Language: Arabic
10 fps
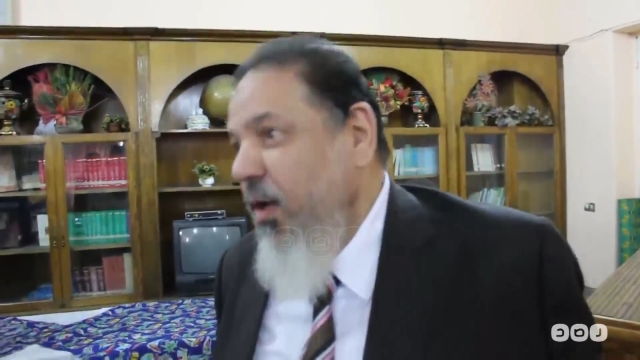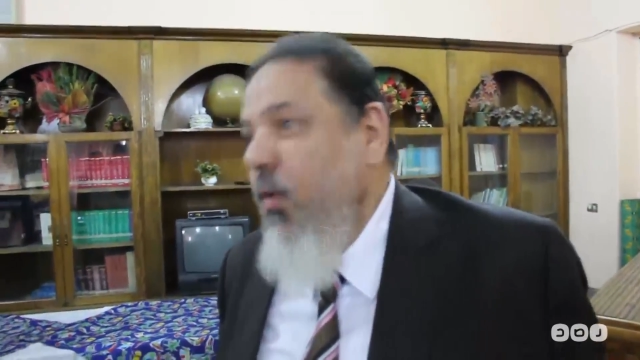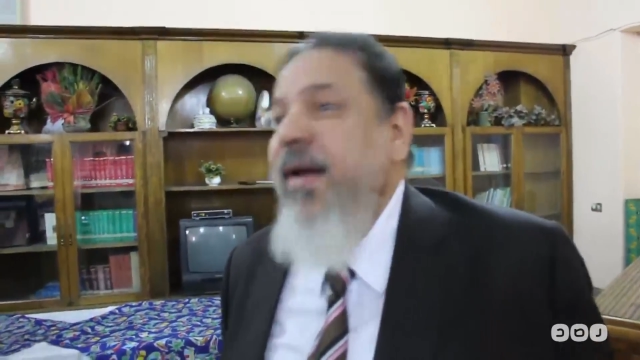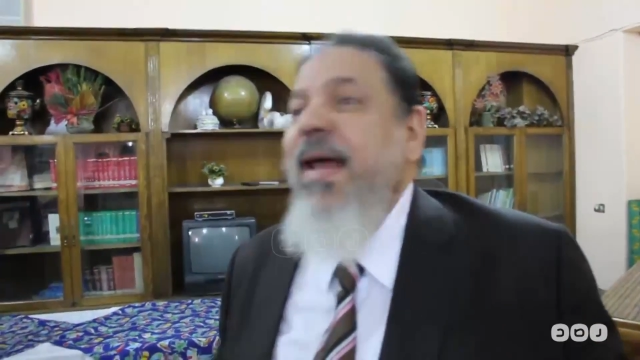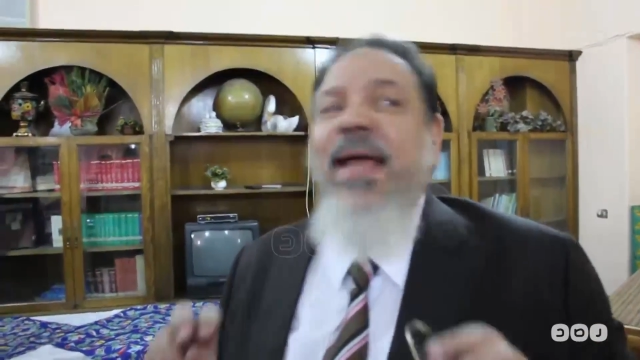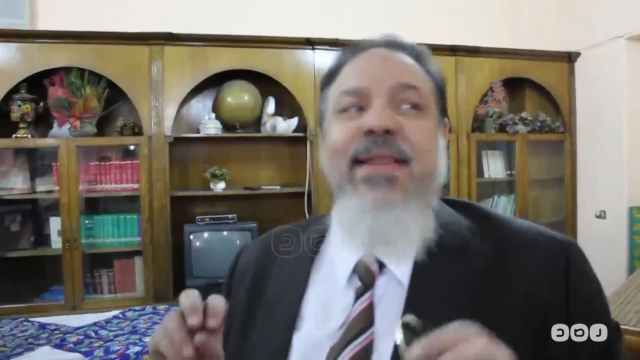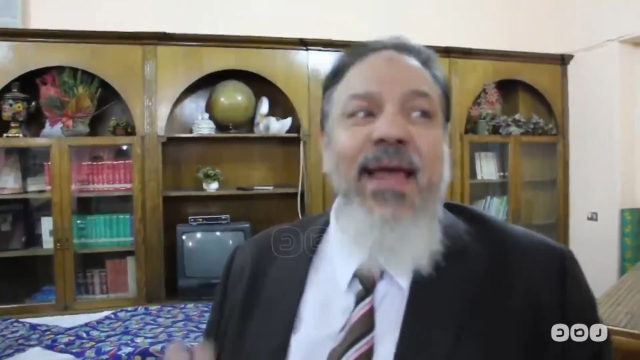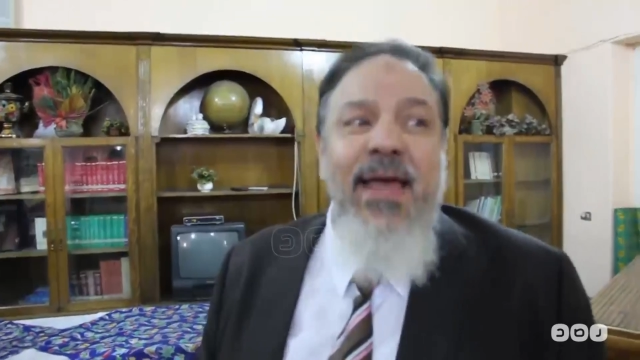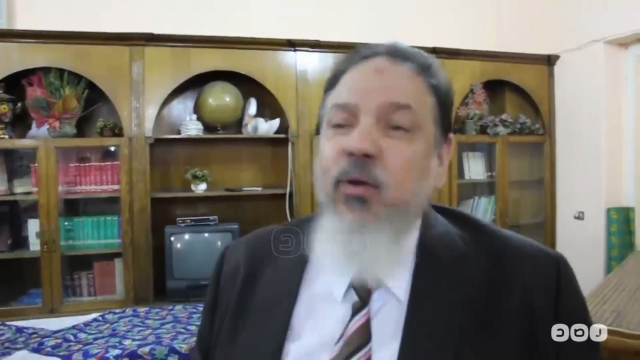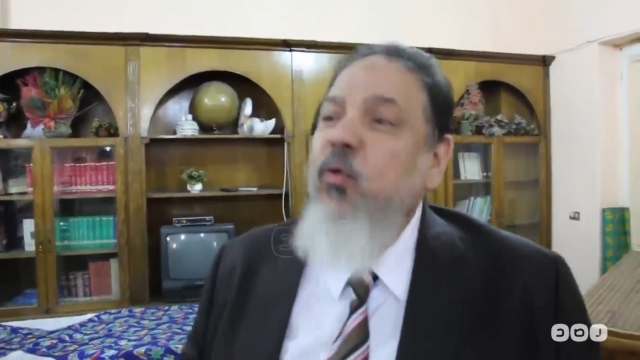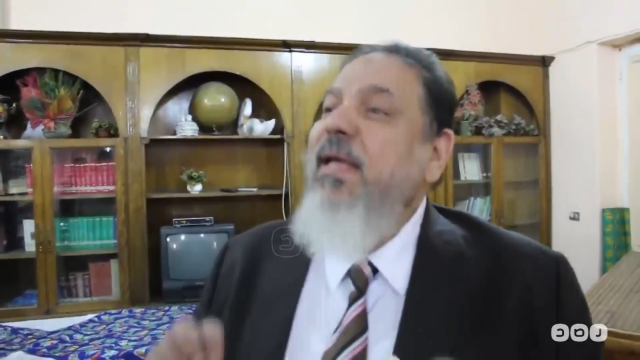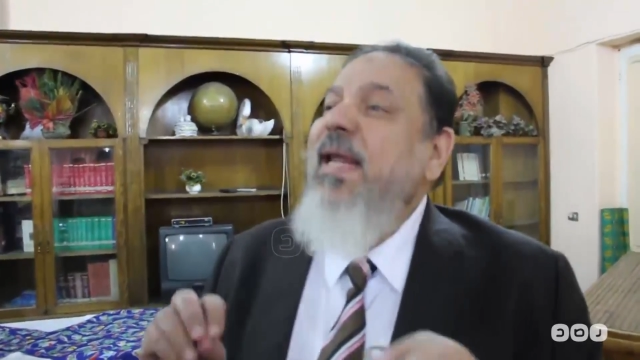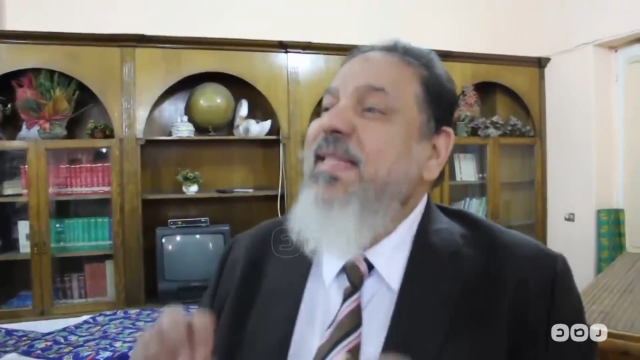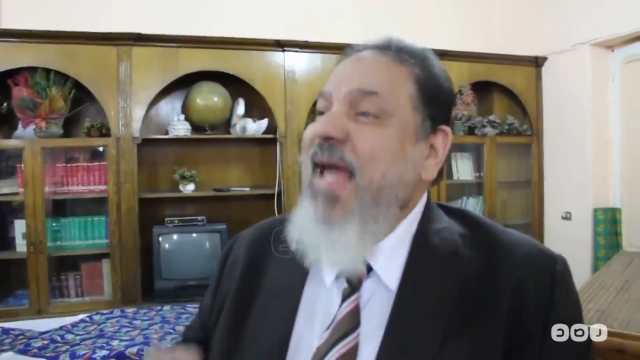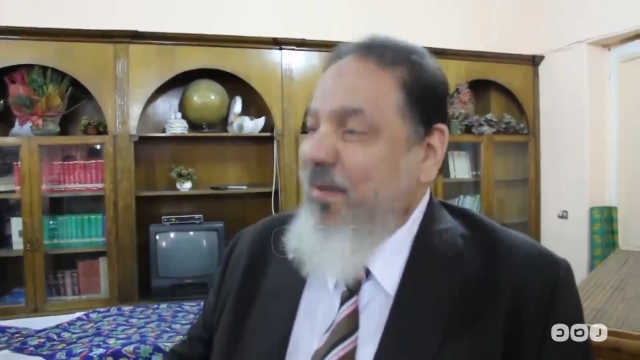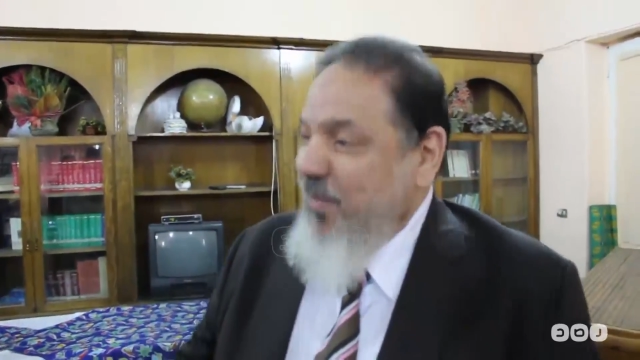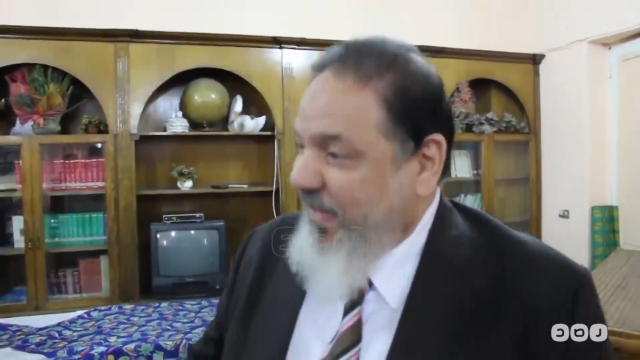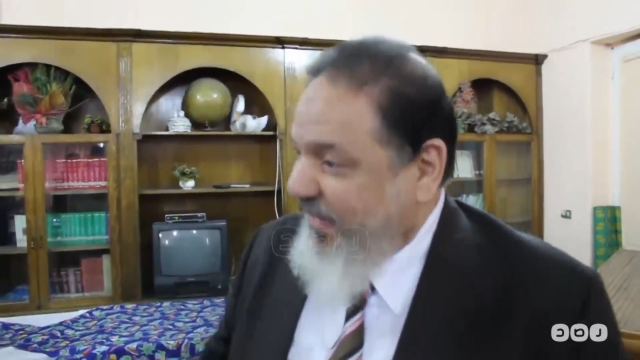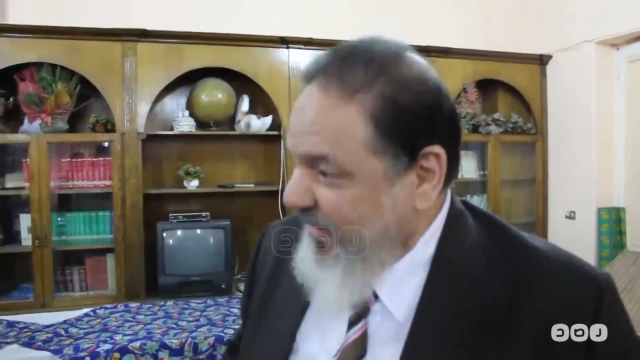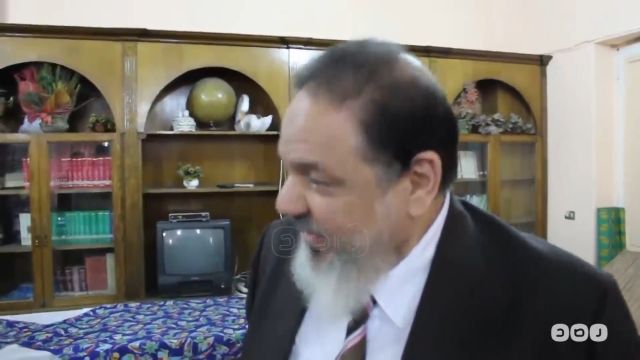ونحتاج الى
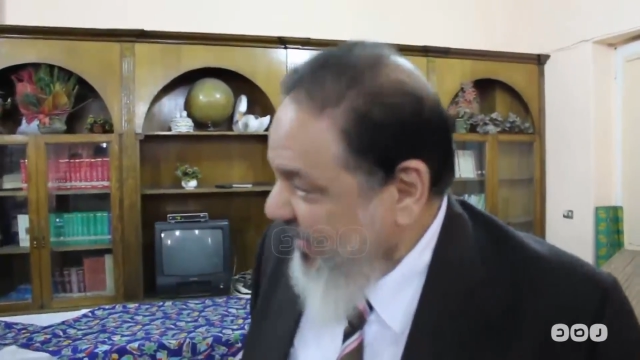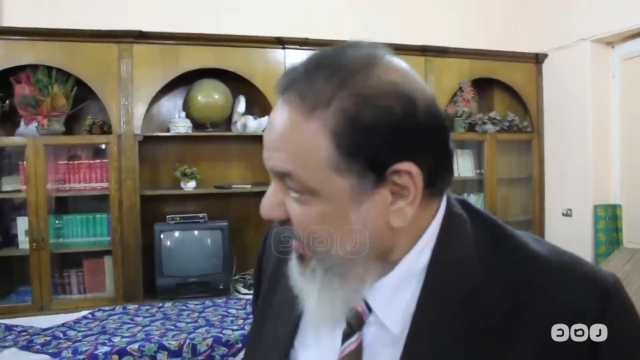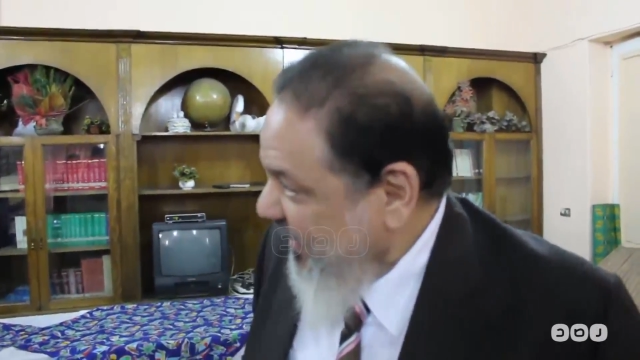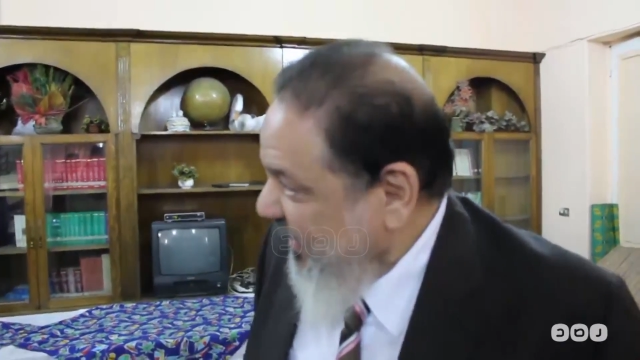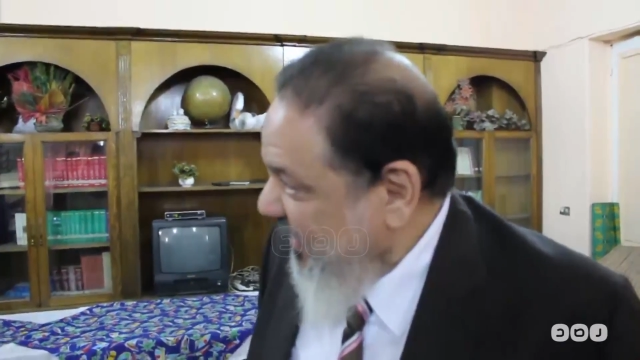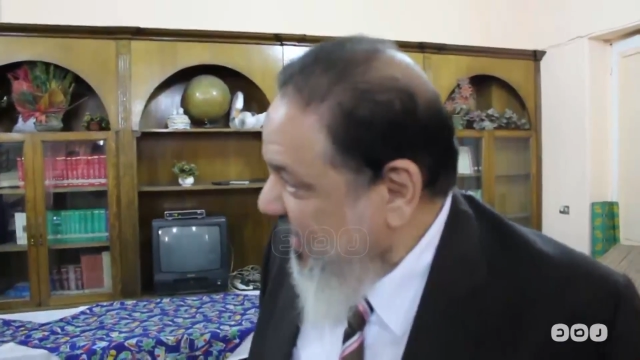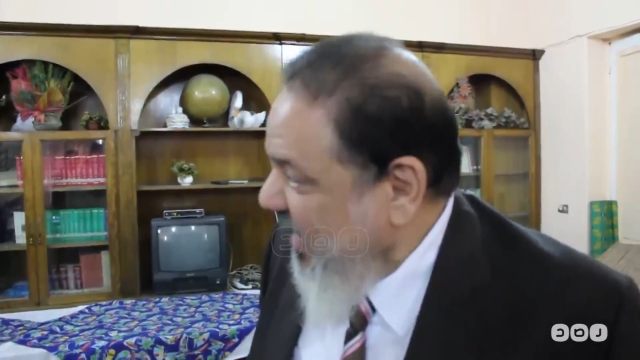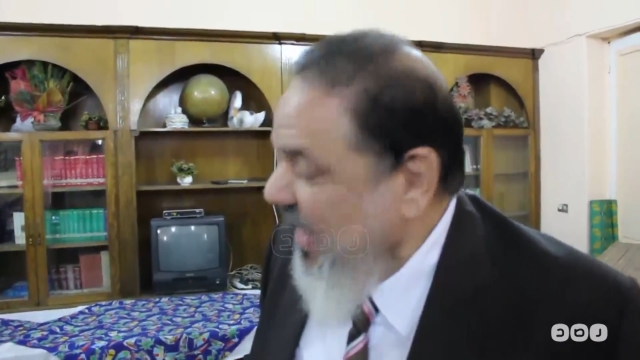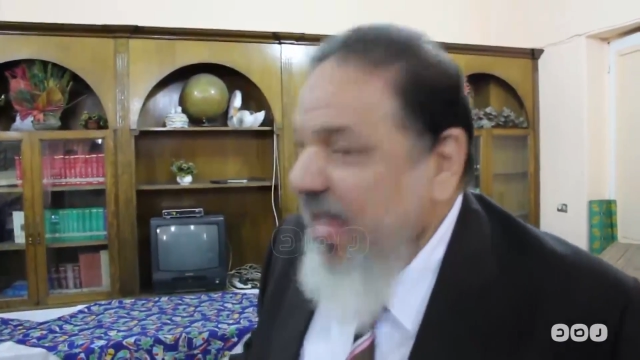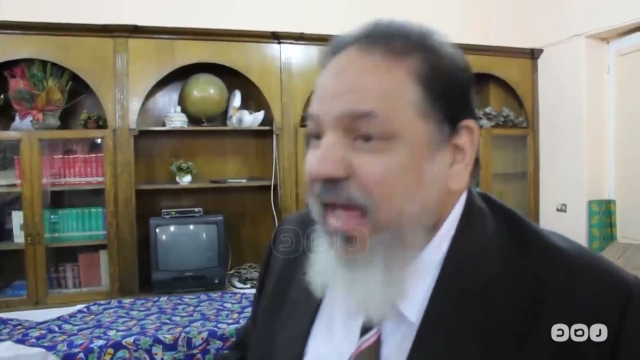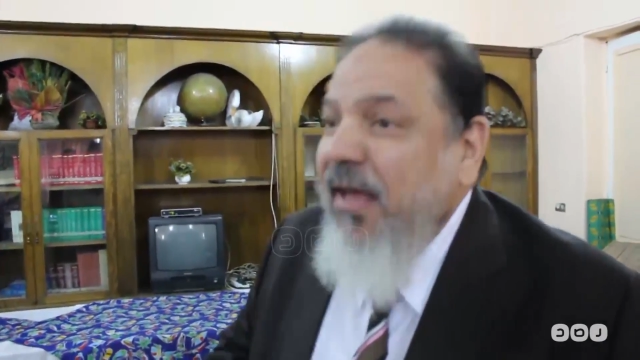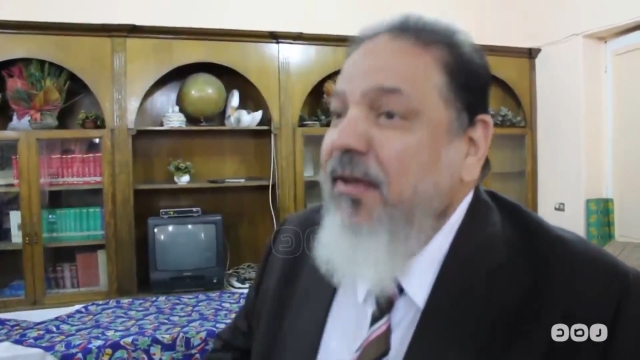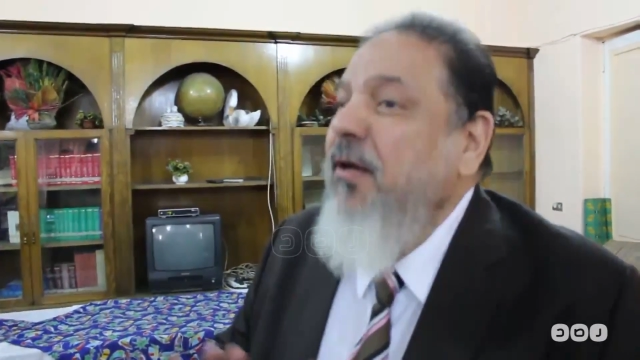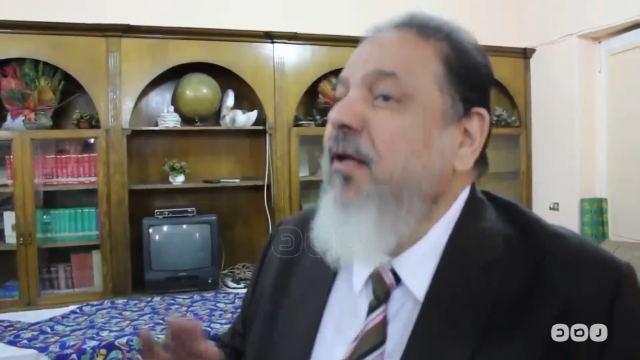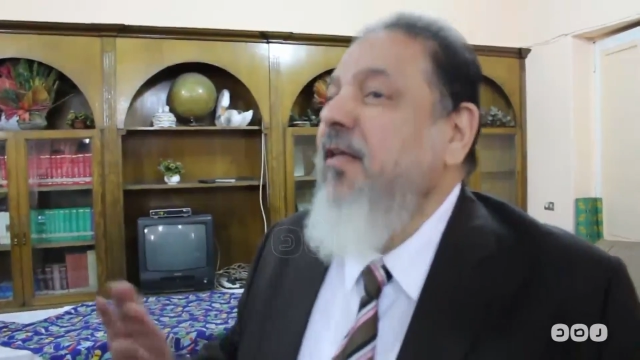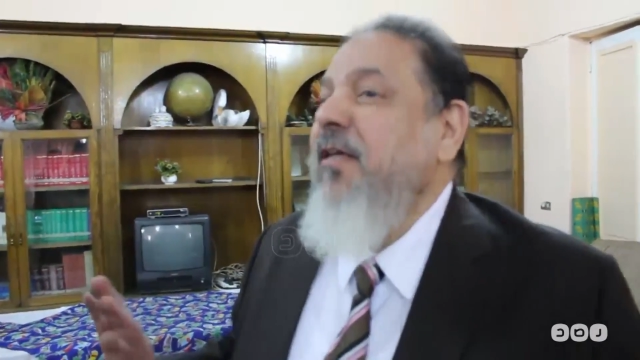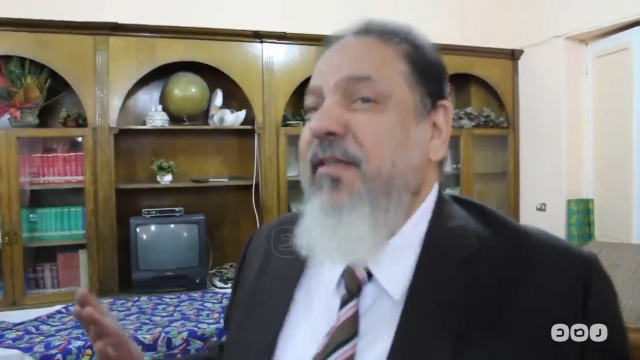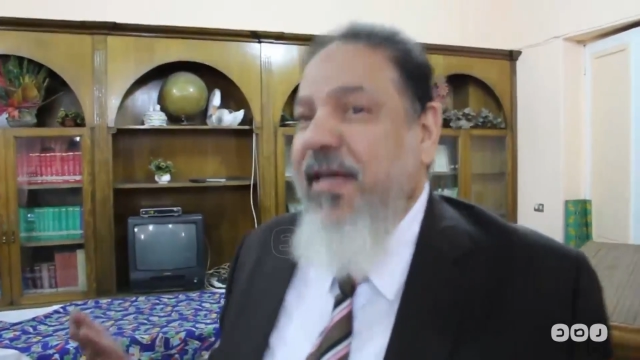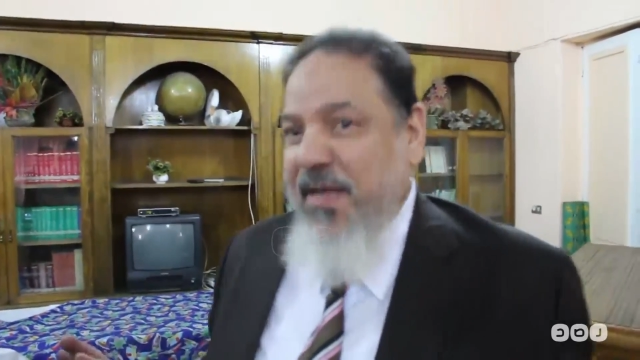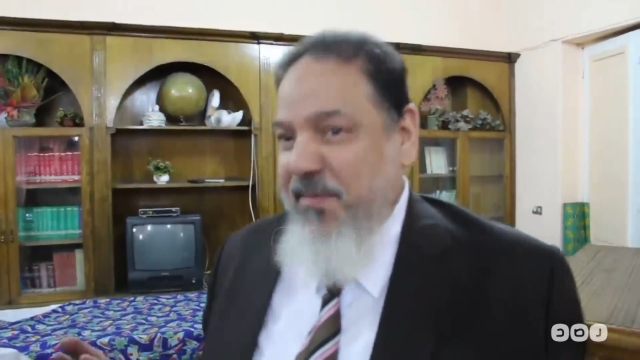دعمك لا اغراض
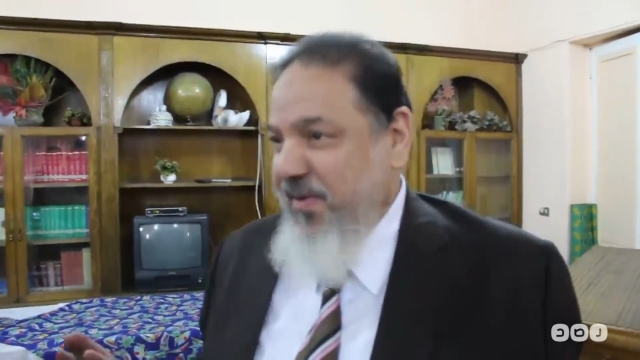انتخابيه